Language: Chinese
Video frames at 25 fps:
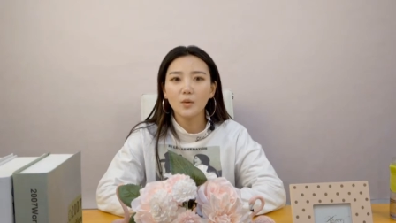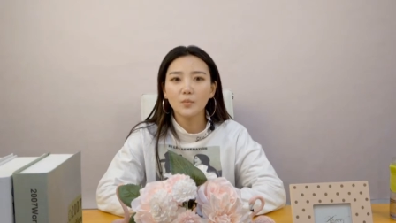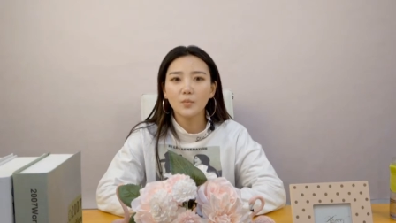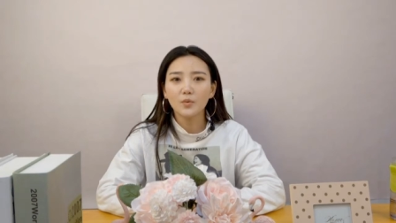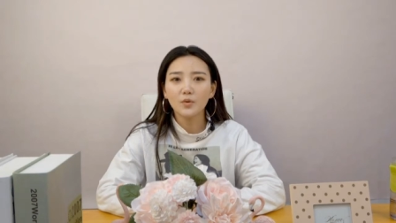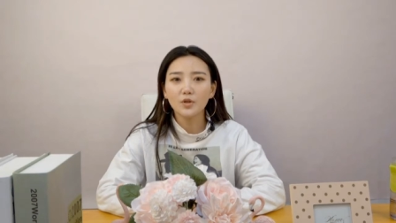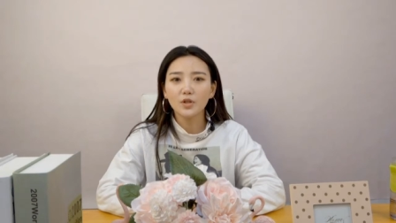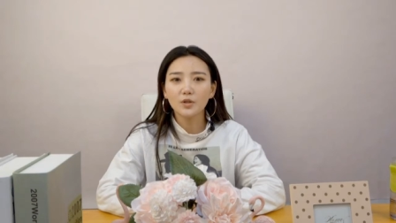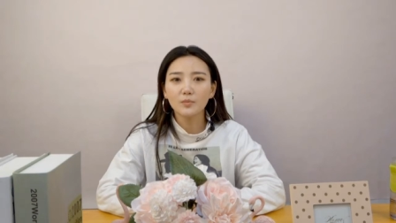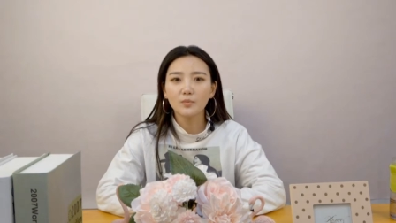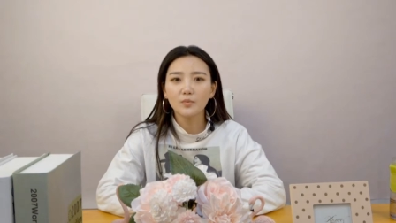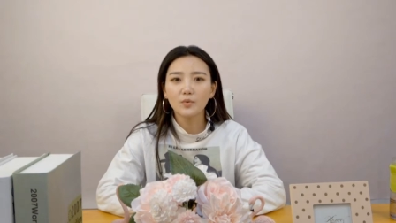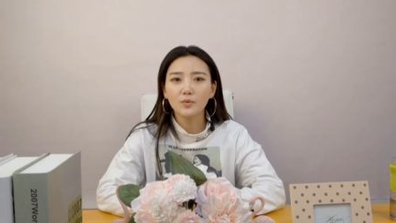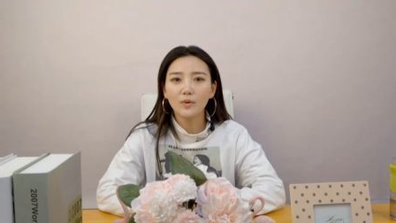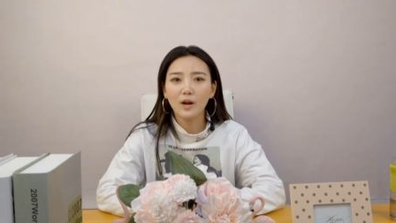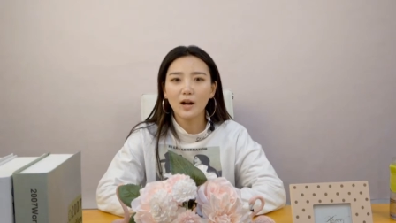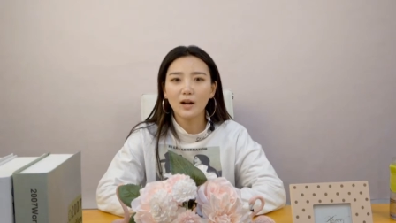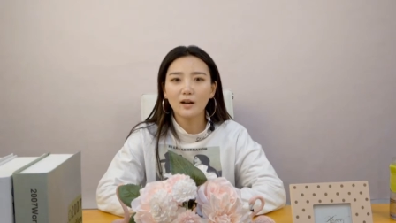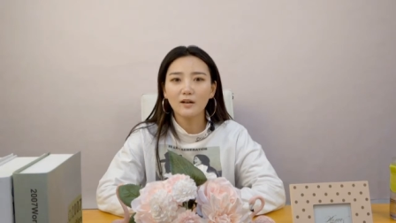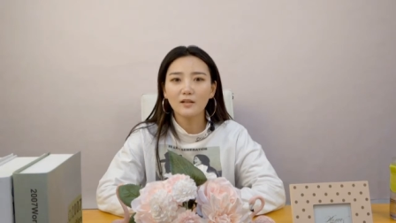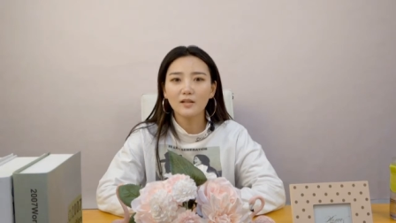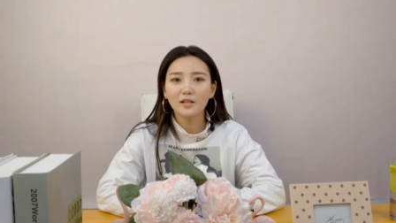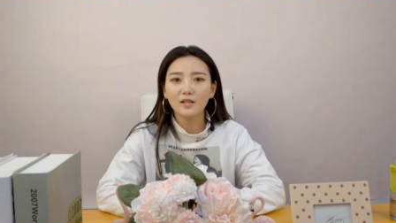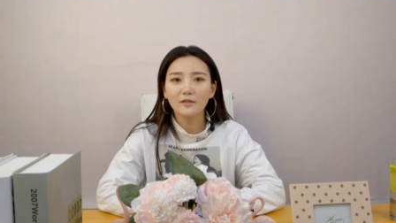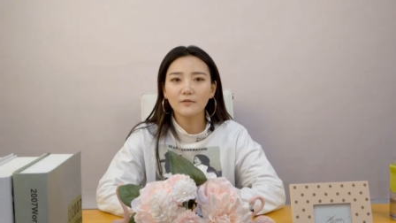不是不管
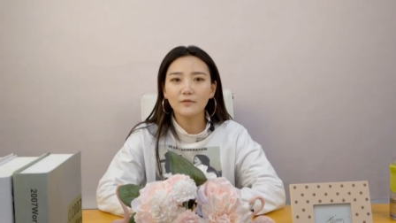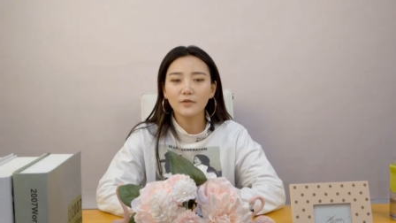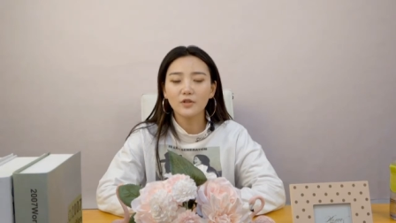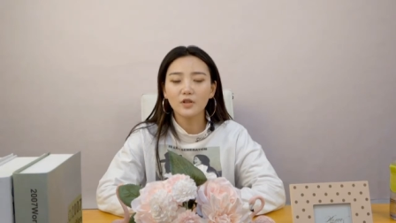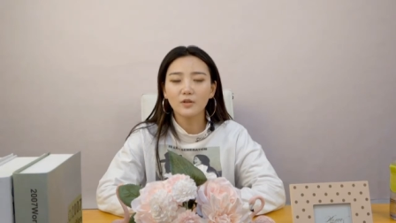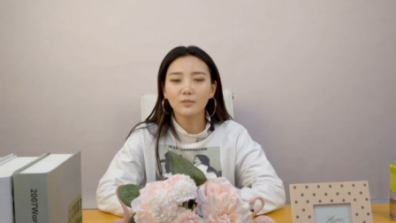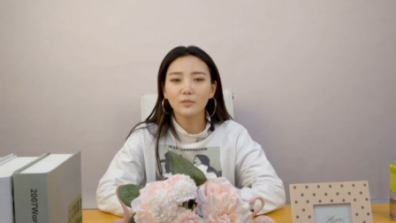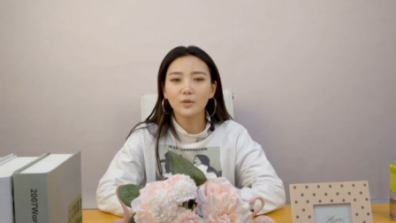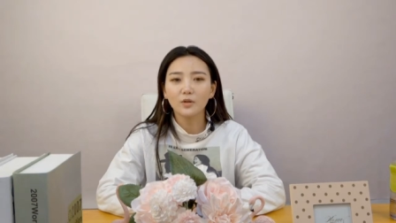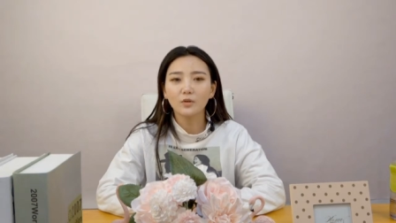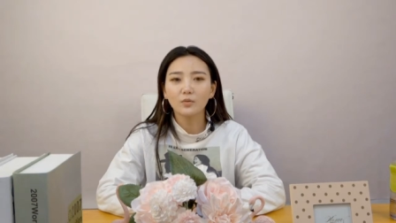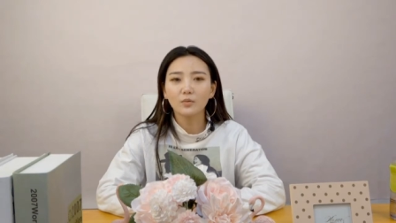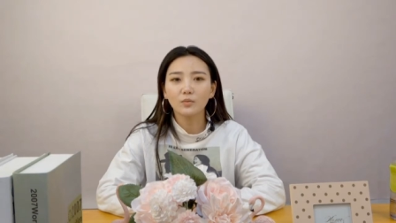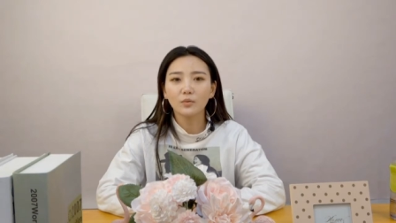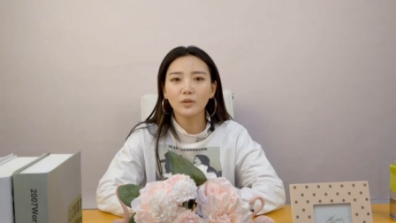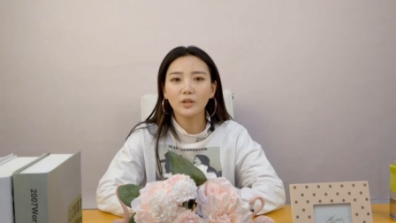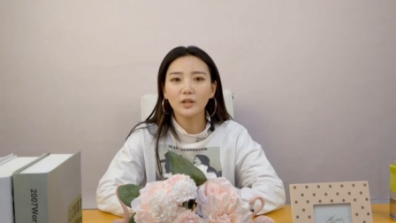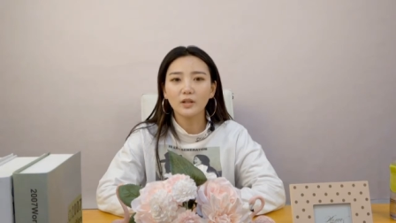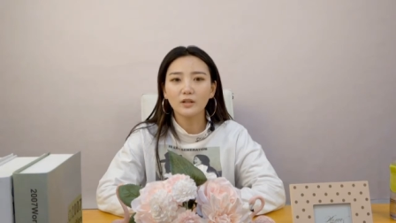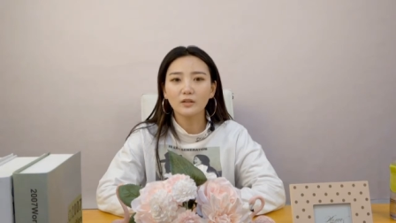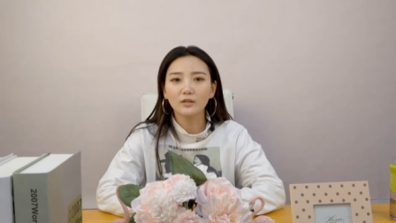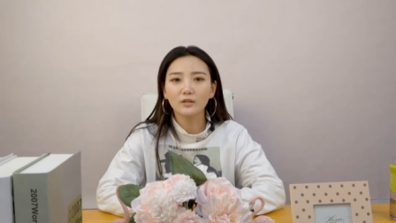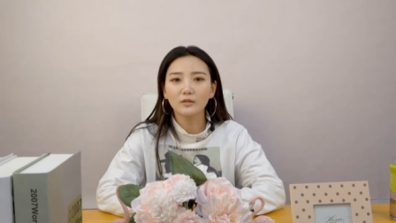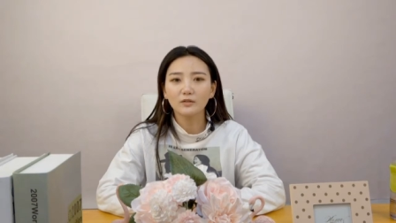儿媳妇怎么努力，